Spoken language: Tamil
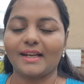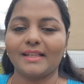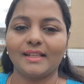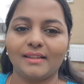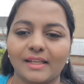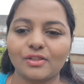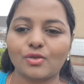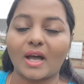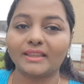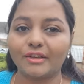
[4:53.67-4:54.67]
தான் நான் இருந்தேன்
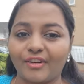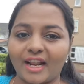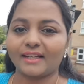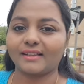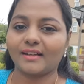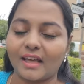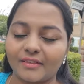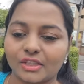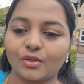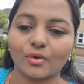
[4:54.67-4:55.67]
ஸோ அந்த ஃப்ளாட்டை தான்
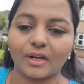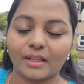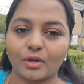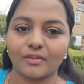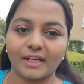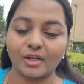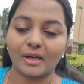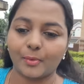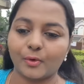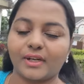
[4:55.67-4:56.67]
நான் வந்து உங்களுக்கு ஒரு
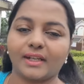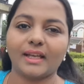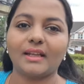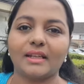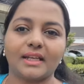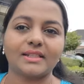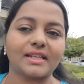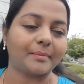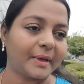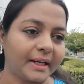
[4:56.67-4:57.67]
வீடியோவில் போட்டிருக்கேன் அதை நீங்கள்
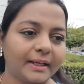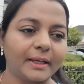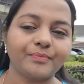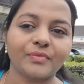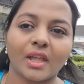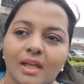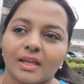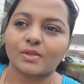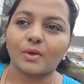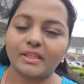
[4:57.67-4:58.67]
செக் பண்ணுங்கள்
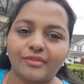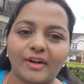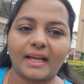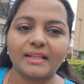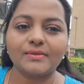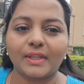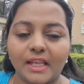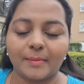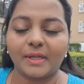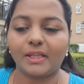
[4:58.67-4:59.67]
ஸோ இந்த ஃப்ளாட்ஸ்
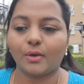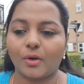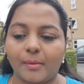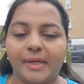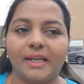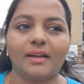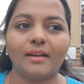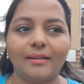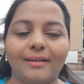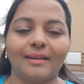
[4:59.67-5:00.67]
வந்து எப்படி இருக்கும் அப்படின்னா
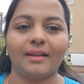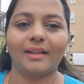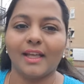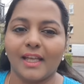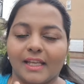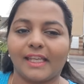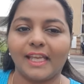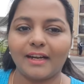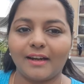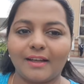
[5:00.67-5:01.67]

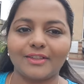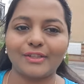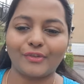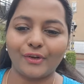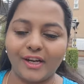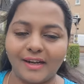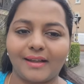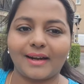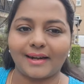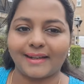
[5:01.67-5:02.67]
கீழெலாம் வந்து
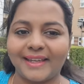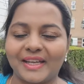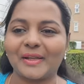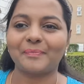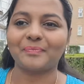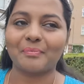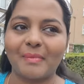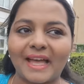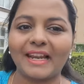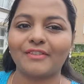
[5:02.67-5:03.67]
ஃபுல்லாக கடைங்க
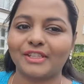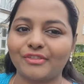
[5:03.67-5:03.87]
மேலே வந்து